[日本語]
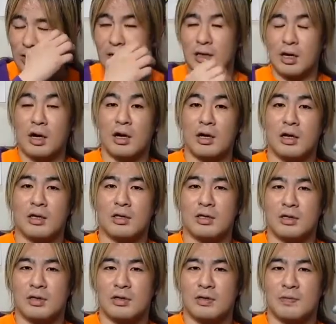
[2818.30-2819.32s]
い
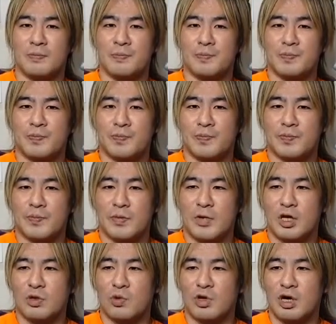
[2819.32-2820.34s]
やー、
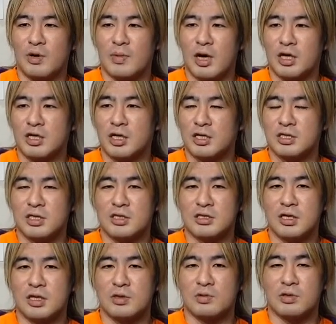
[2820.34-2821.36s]
鳥山明先
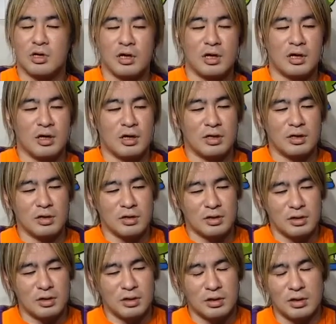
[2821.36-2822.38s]
生のね
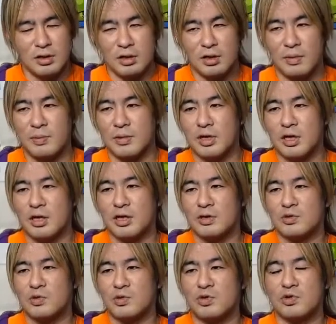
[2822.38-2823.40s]
やっぱね
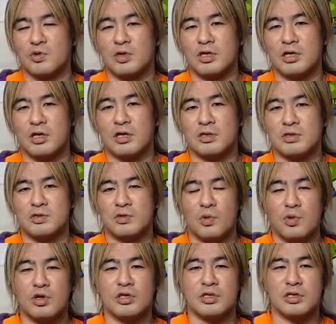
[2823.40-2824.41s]
そういうのはねす
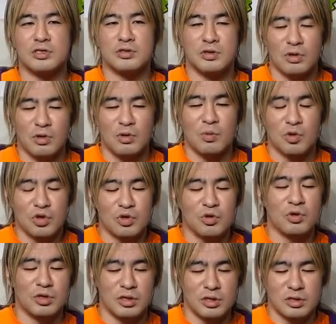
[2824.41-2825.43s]
ごいですよ。面
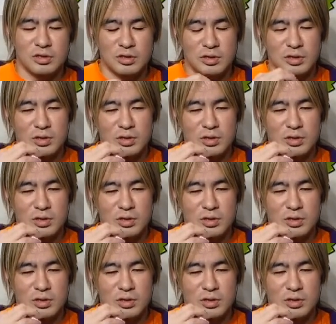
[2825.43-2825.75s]
白いです。